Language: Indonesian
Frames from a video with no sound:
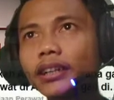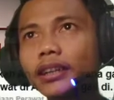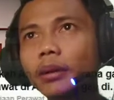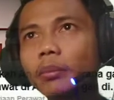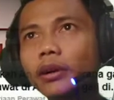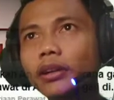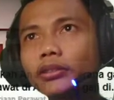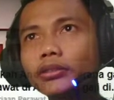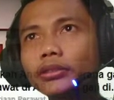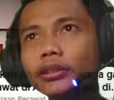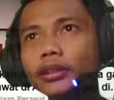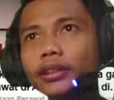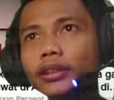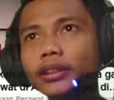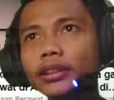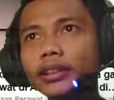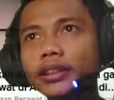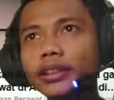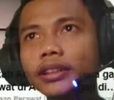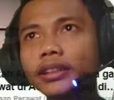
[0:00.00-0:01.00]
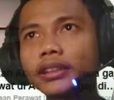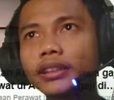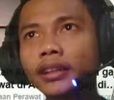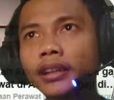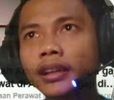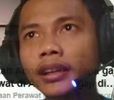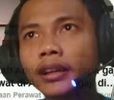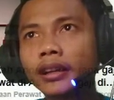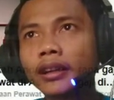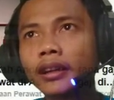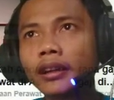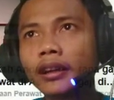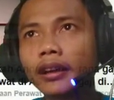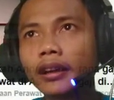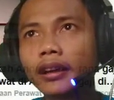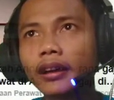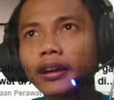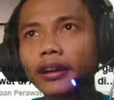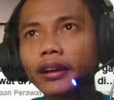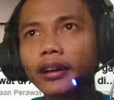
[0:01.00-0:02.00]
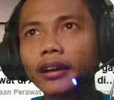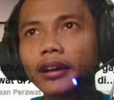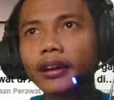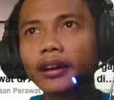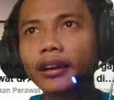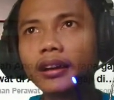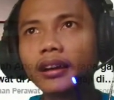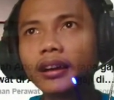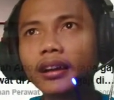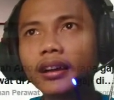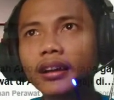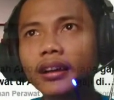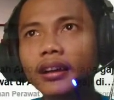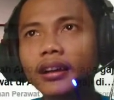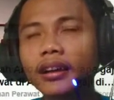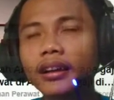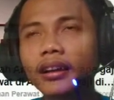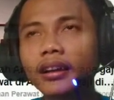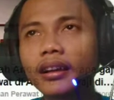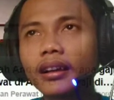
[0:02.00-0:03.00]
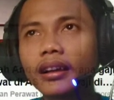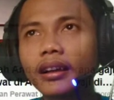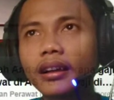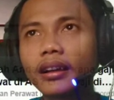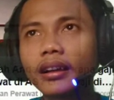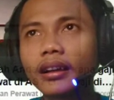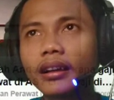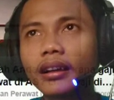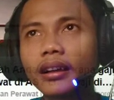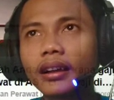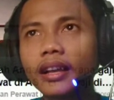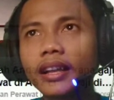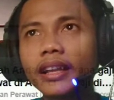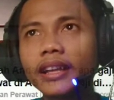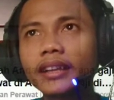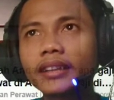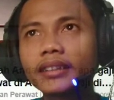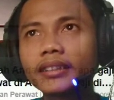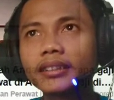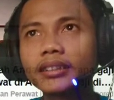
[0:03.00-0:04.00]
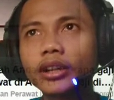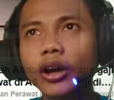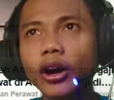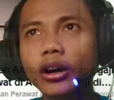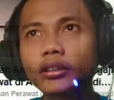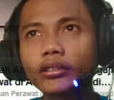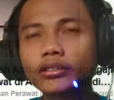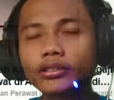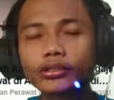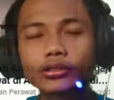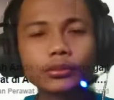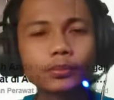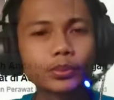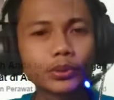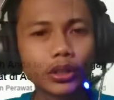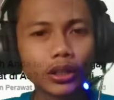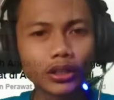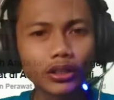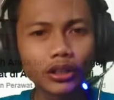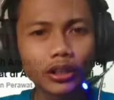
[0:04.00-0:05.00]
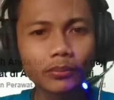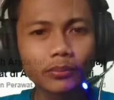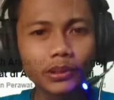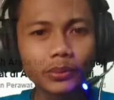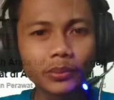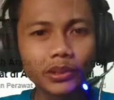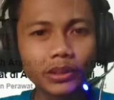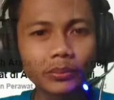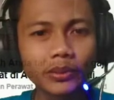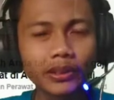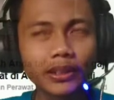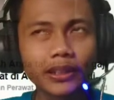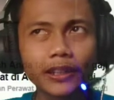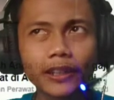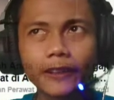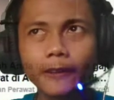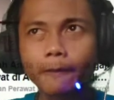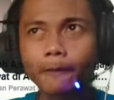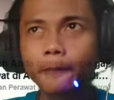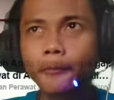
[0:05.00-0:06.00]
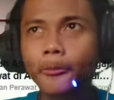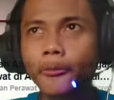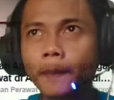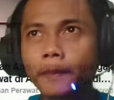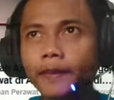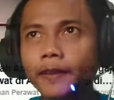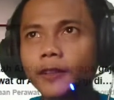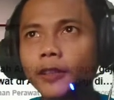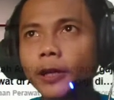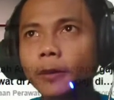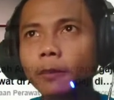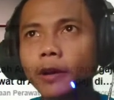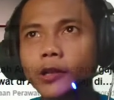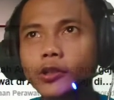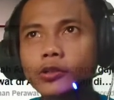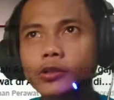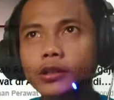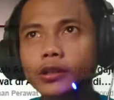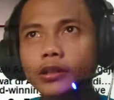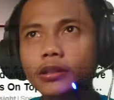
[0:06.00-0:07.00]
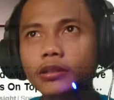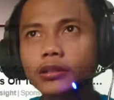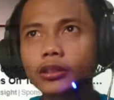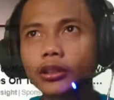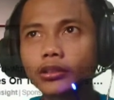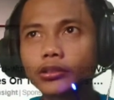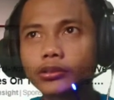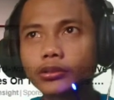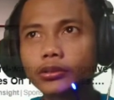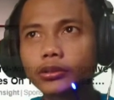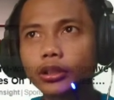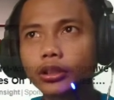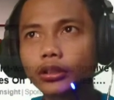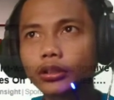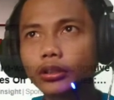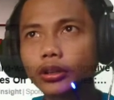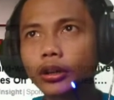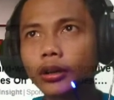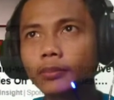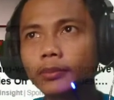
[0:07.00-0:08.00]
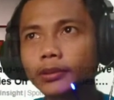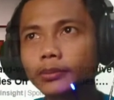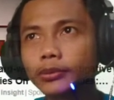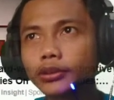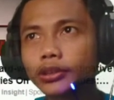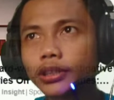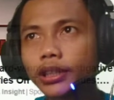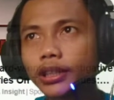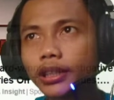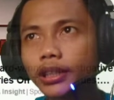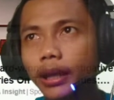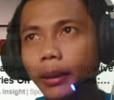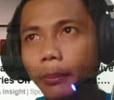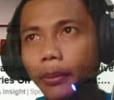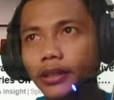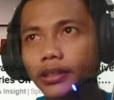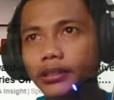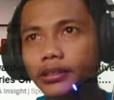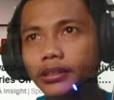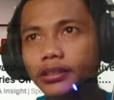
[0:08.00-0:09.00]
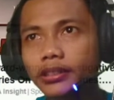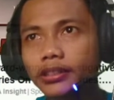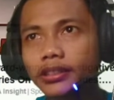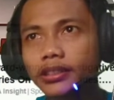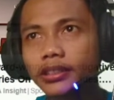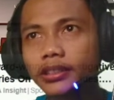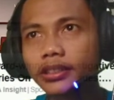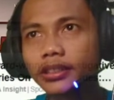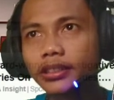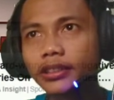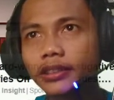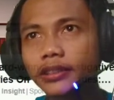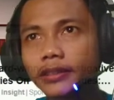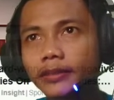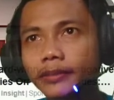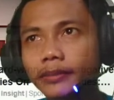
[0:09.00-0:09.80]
kita masuk ke ini uh, link donsub.com teman-teman ya kita masuk ke donsub.com kemudian kita paste di sini